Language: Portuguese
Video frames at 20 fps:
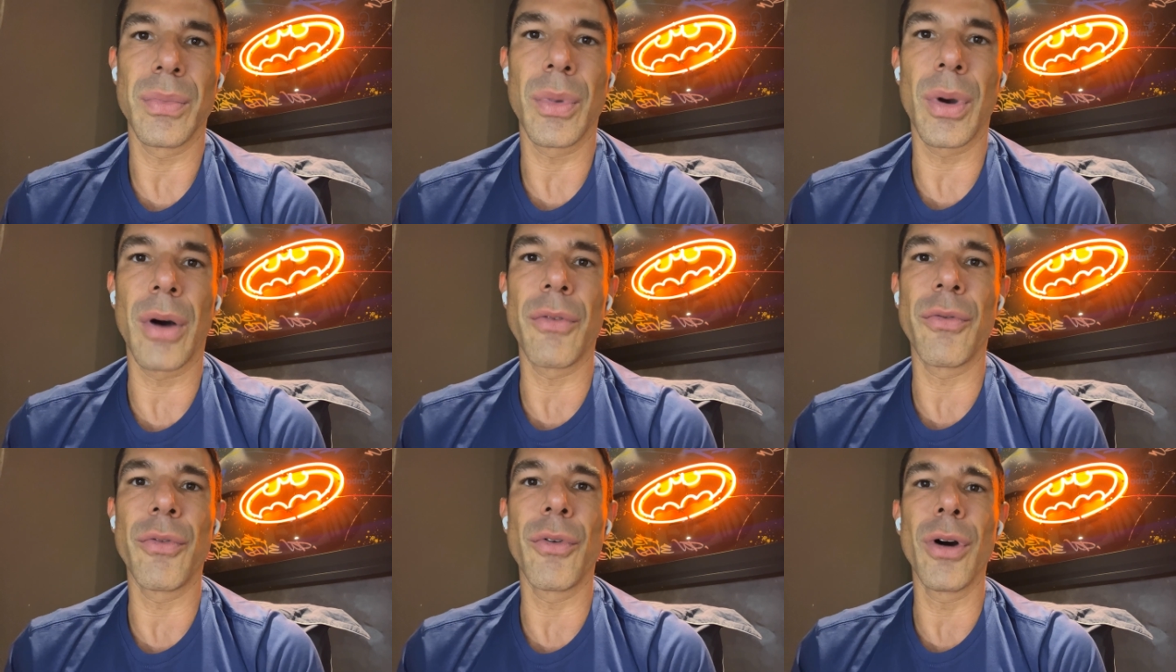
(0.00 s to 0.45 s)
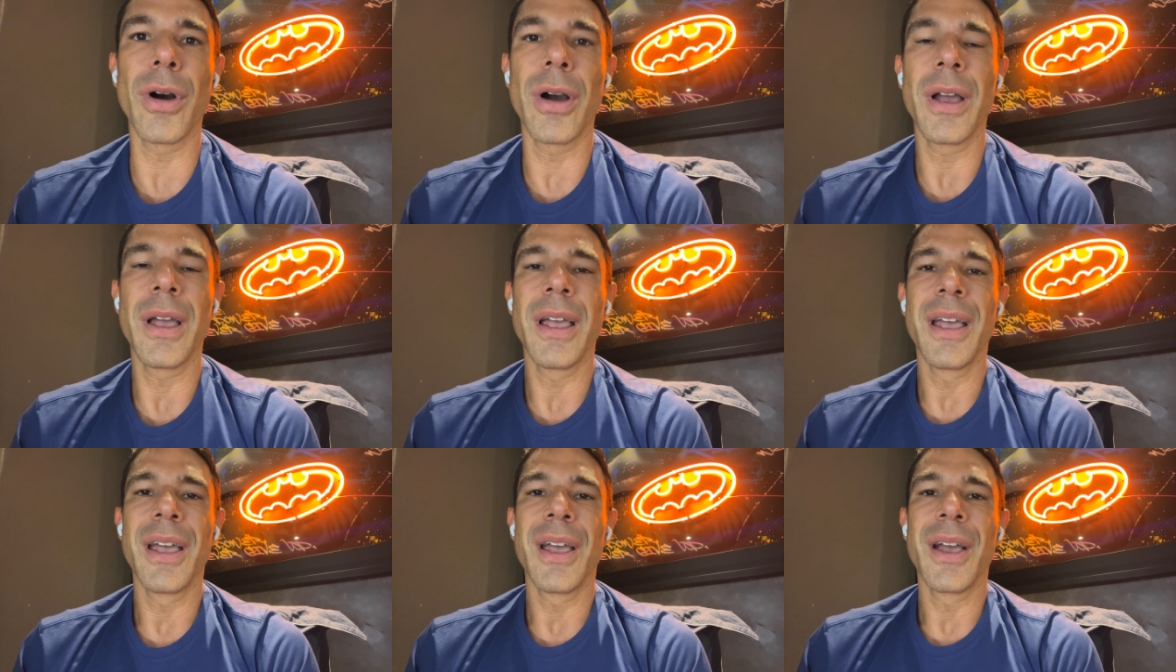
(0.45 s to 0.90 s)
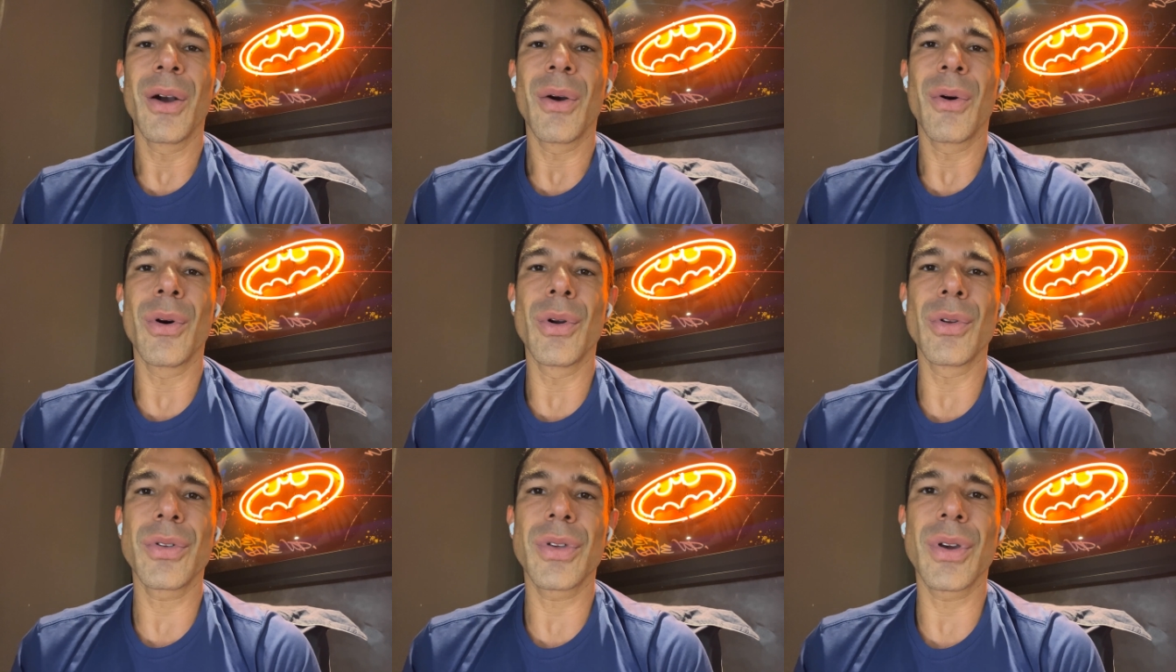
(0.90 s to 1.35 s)
Meu avô,
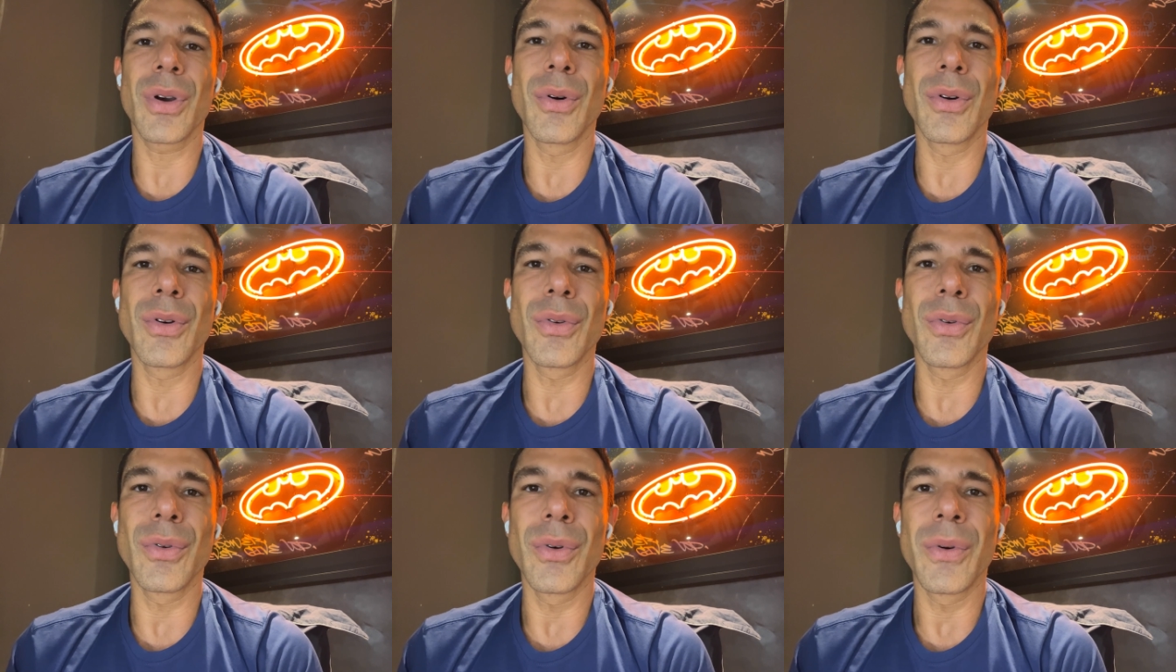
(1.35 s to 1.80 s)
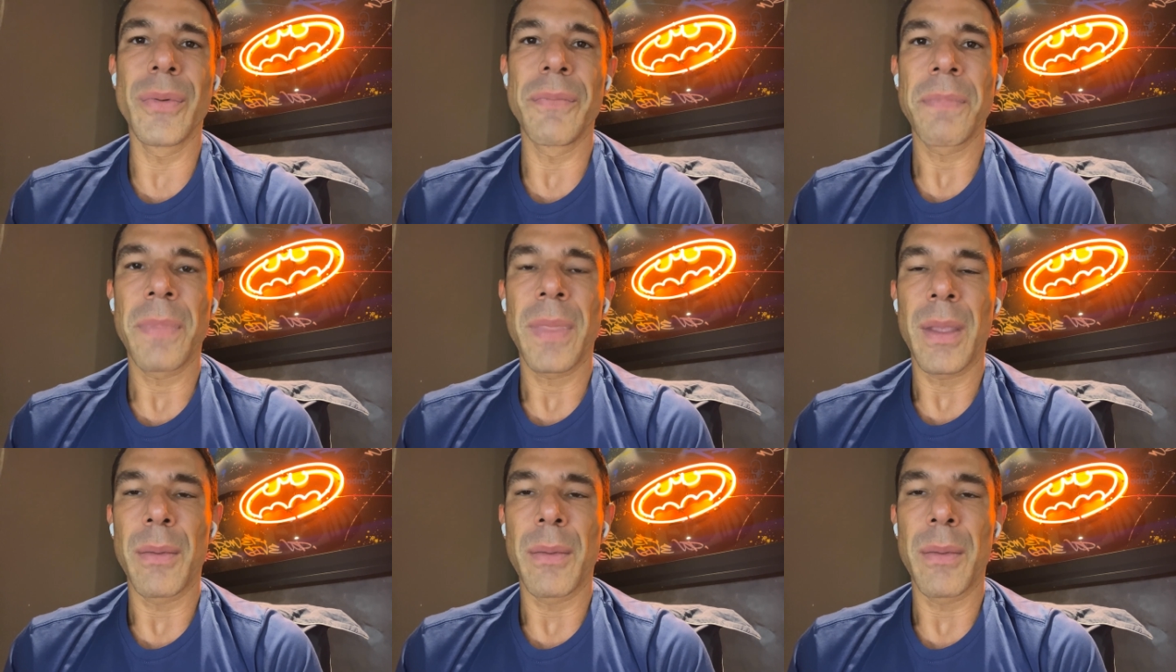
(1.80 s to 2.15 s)
quando chegou no.